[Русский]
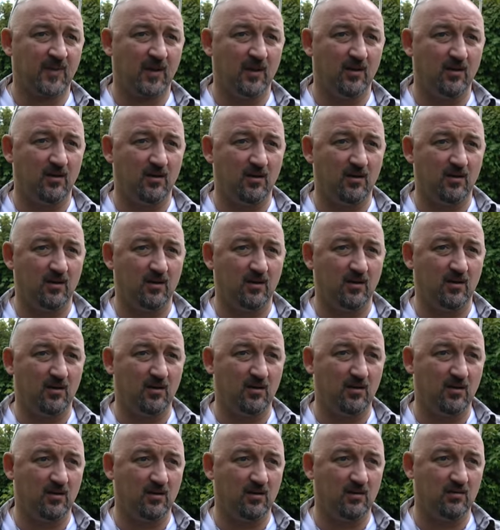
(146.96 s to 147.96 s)

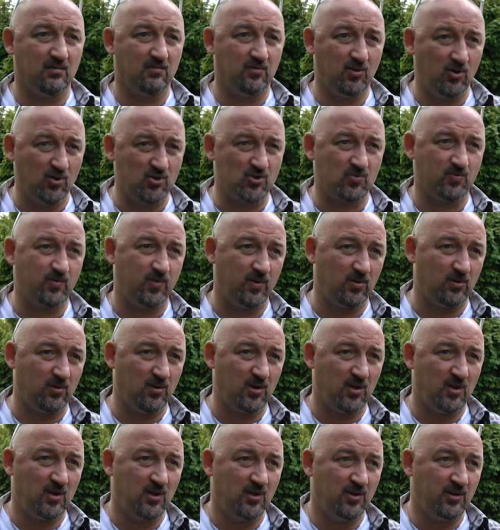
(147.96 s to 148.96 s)
э, Леша был
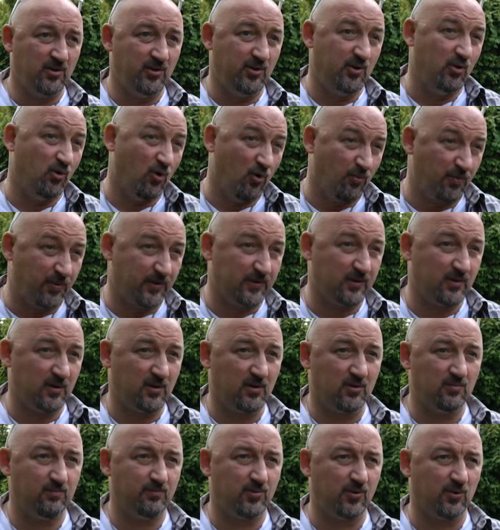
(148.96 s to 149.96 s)

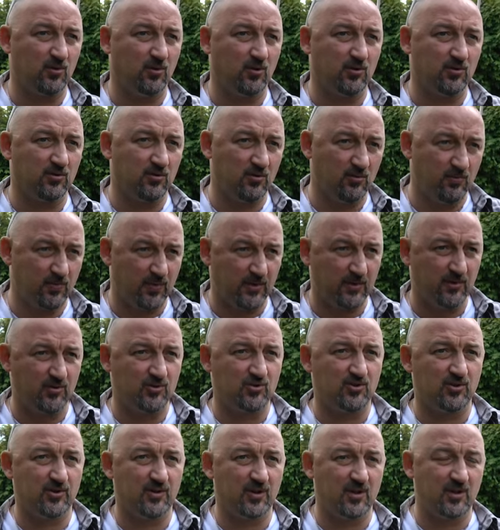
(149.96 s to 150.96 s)
неопытный пилот, но
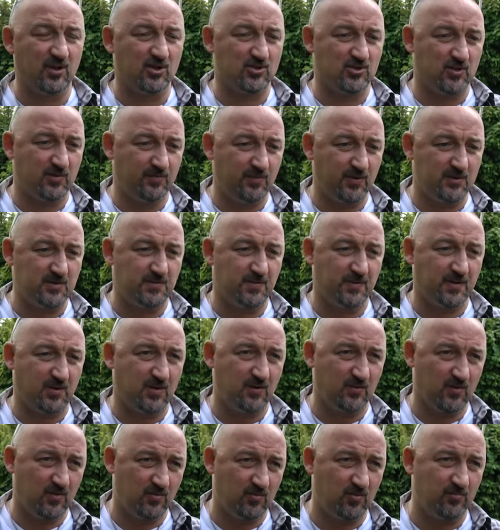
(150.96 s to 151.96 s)
подающий надежды
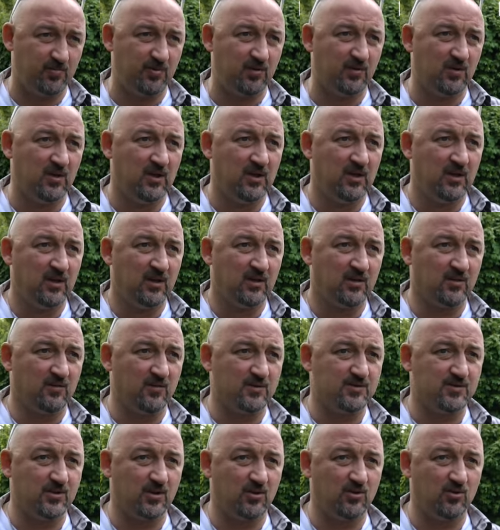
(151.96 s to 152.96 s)
перспективный ему был
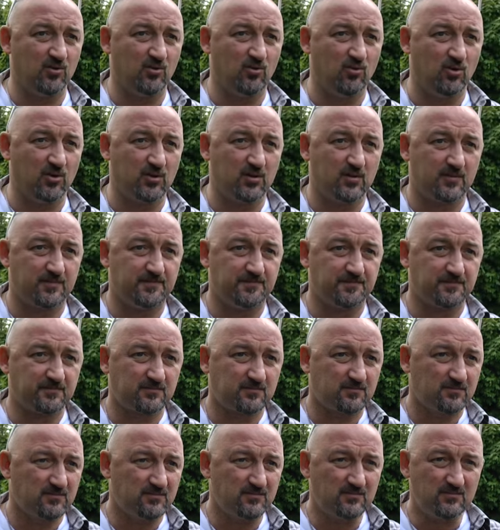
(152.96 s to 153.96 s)
21 год.
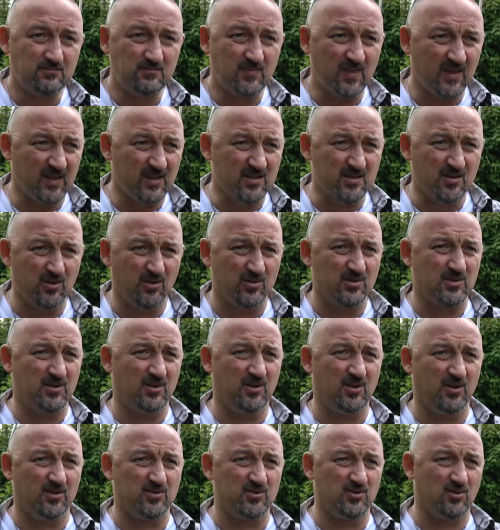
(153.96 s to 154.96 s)
Если он
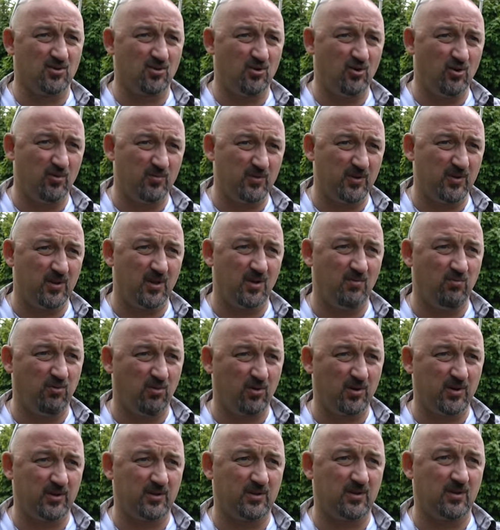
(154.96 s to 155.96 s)
сидел за рулем, не дай
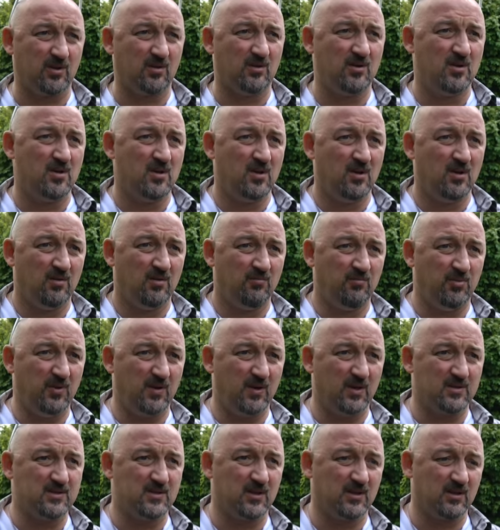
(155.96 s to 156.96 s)
бог, это
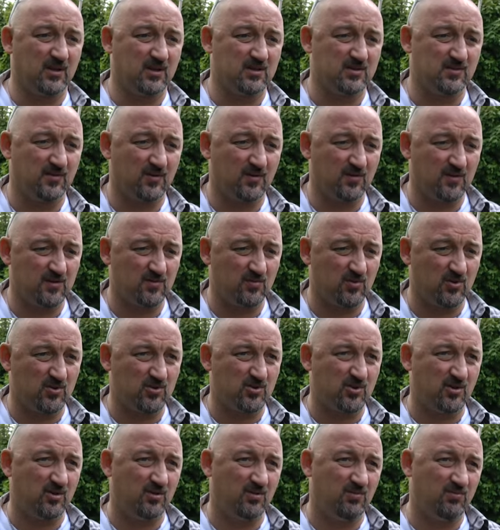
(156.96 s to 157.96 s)
переоценка своих
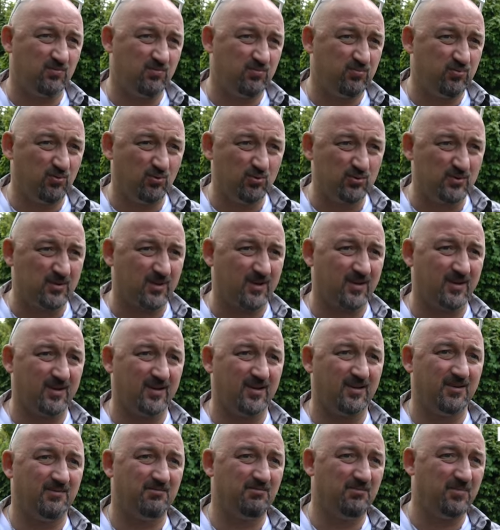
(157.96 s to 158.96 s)
возможностей.
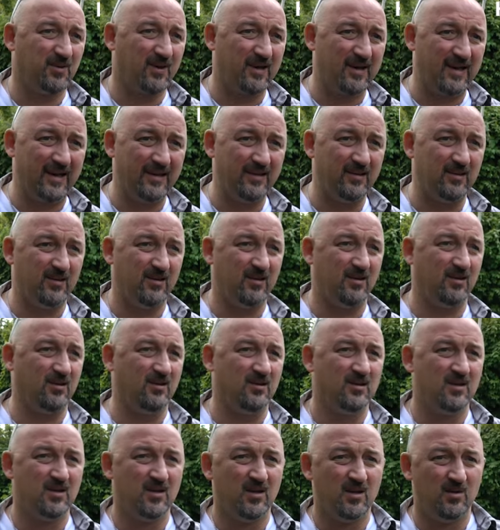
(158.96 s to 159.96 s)
Утро раннее,
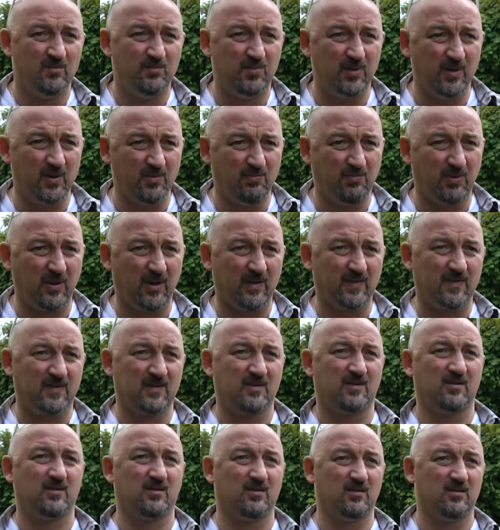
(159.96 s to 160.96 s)
перепад
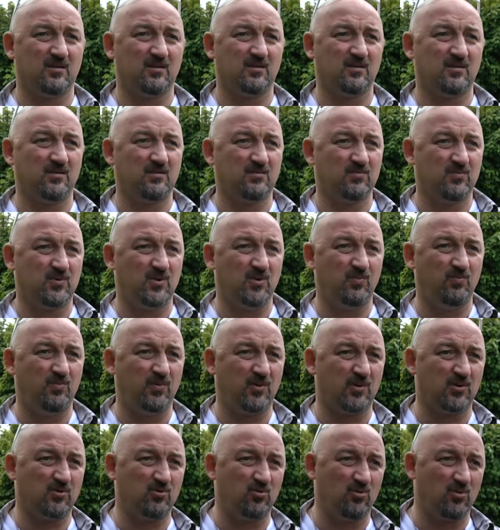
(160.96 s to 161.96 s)
э,
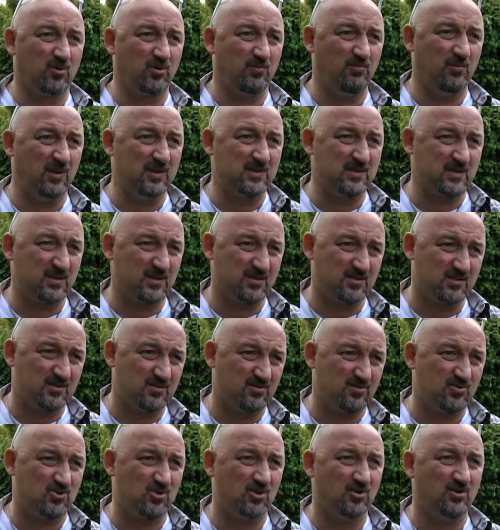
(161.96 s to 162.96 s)
температуры, место с
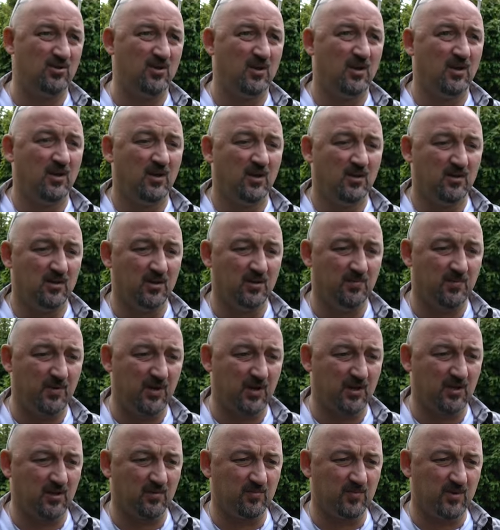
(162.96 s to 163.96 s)
очень
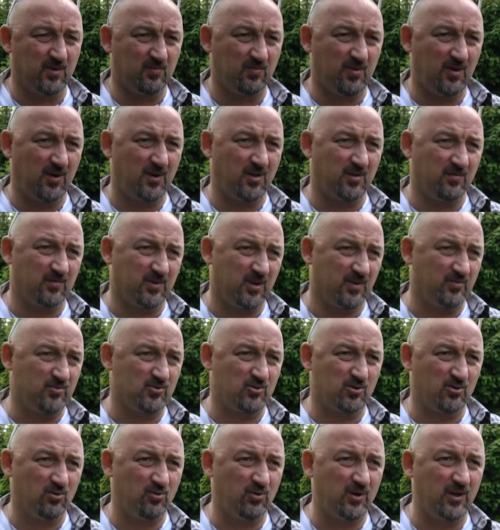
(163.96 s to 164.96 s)
неприятным трамплином, там
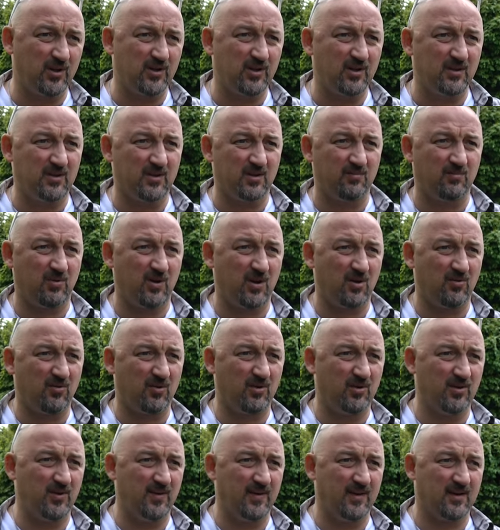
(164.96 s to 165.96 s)
что уходить
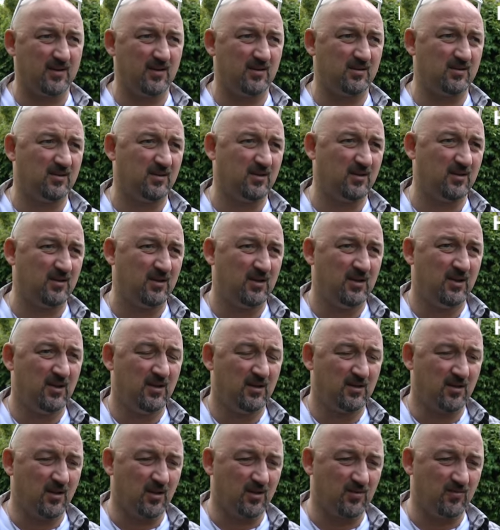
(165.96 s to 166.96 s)
направо и ехать на
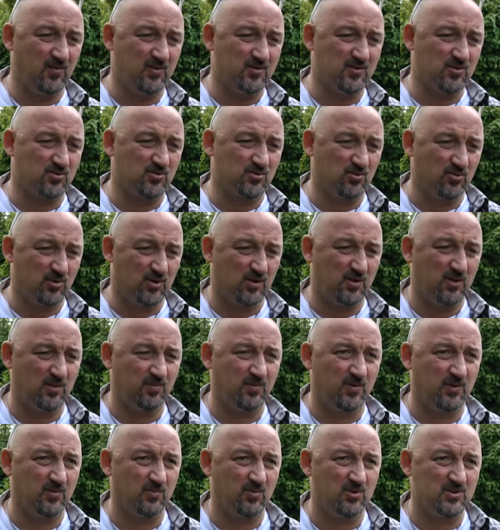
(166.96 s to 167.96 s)
киквизу, что уходить
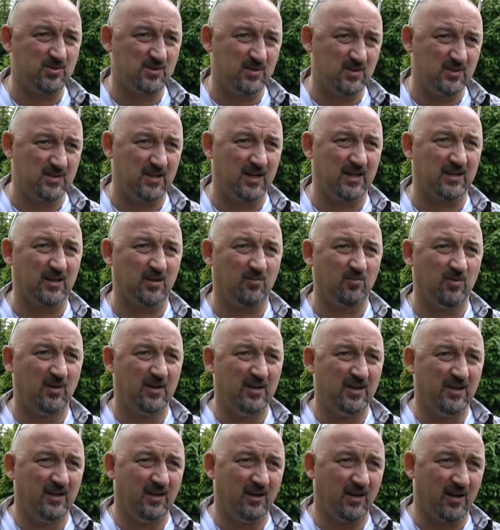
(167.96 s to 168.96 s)
под мост. Не зря там
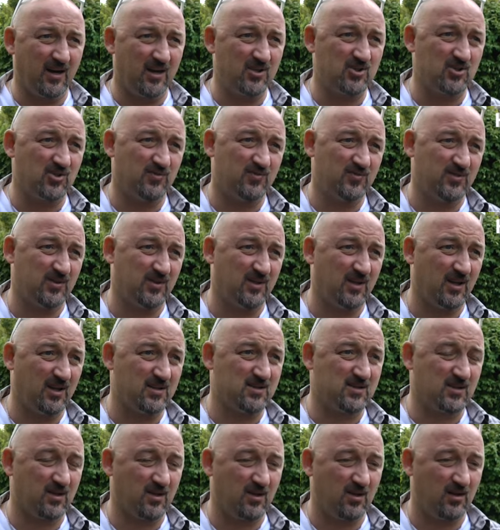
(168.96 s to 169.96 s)
раньше всегда
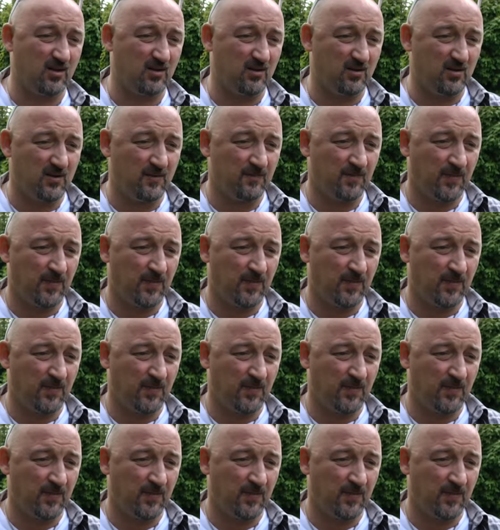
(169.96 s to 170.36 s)
стоял,